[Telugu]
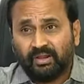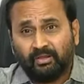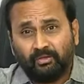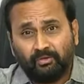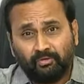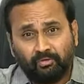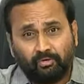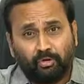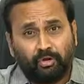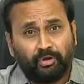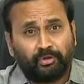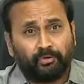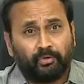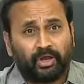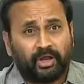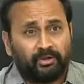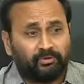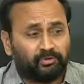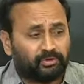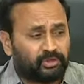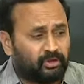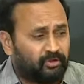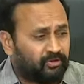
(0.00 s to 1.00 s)
ఇంకోటి కూడా
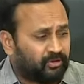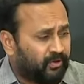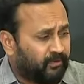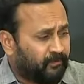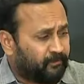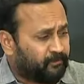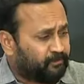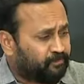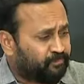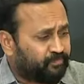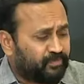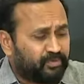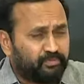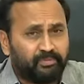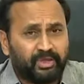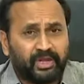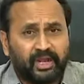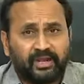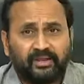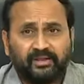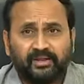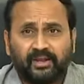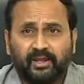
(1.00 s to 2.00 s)
అడుగుతా ఉన్నాం మీరు
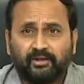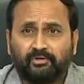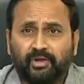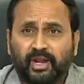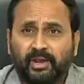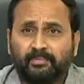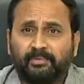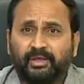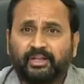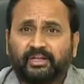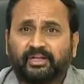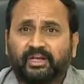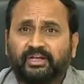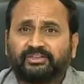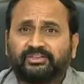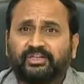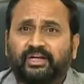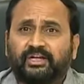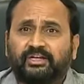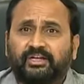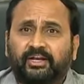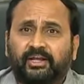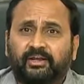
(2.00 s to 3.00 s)
అంటున్నారు నా మీద కక్ష
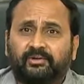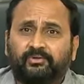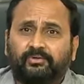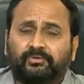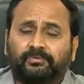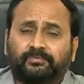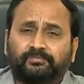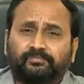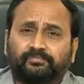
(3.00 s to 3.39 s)
కట్టారు